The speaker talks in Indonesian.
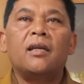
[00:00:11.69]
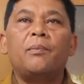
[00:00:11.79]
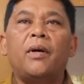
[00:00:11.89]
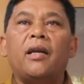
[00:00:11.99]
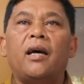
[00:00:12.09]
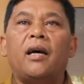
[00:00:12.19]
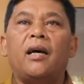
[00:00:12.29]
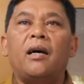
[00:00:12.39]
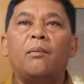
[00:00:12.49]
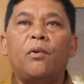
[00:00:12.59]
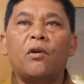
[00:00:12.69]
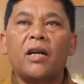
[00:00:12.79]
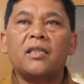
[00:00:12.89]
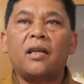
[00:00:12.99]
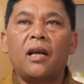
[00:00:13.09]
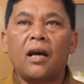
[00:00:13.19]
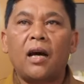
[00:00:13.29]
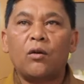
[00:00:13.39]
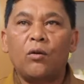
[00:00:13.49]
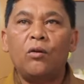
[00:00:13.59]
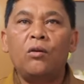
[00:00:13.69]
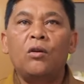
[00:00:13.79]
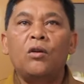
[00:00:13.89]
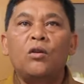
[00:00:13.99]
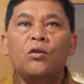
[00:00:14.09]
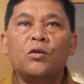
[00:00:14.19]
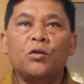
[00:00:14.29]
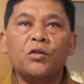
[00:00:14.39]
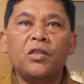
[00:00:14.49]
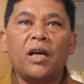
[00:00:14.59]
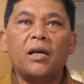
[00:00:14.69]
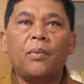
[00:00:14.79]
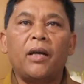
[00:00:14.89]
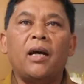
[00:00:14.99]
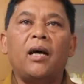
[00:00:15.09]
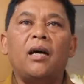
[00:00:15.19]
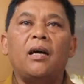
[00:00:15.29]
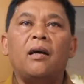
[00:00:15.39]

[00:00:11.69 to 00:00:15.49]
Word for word: kepada Polres Tanah khususnya kepada